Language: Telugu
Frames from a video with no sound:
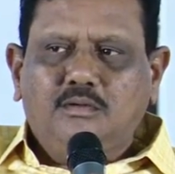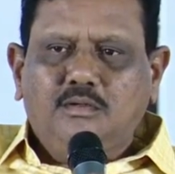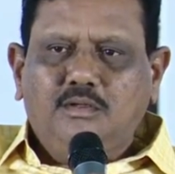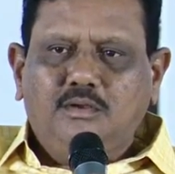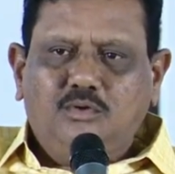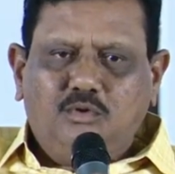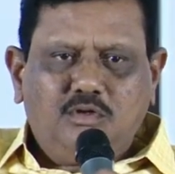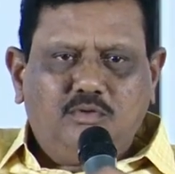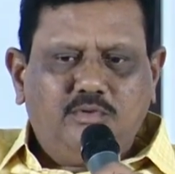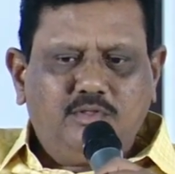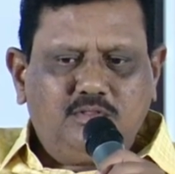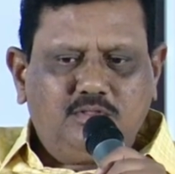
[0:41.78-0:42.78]
ఈ
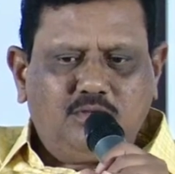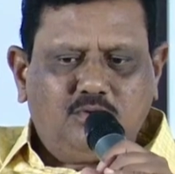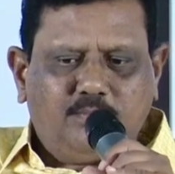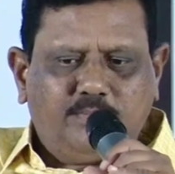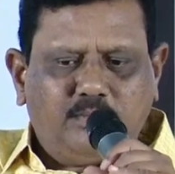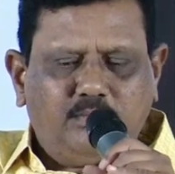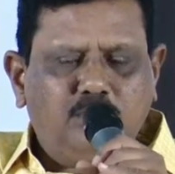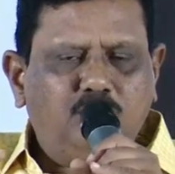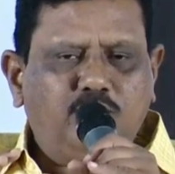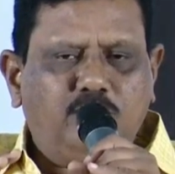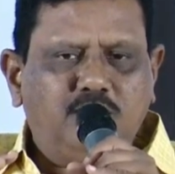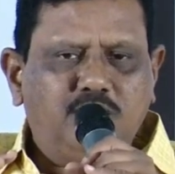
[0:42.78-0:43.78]
లోకమంతా ఒక
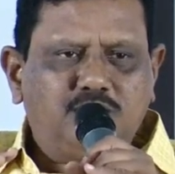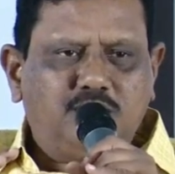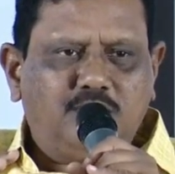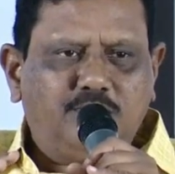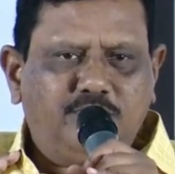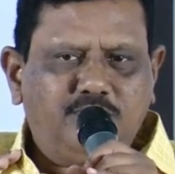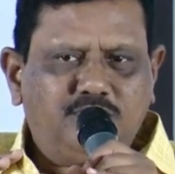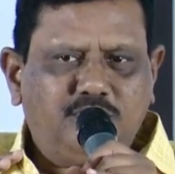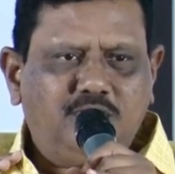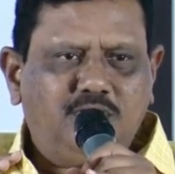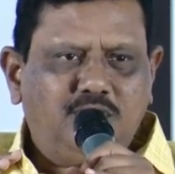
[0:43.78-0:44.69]
ప్రభుత్వాన్ని స్థాపించి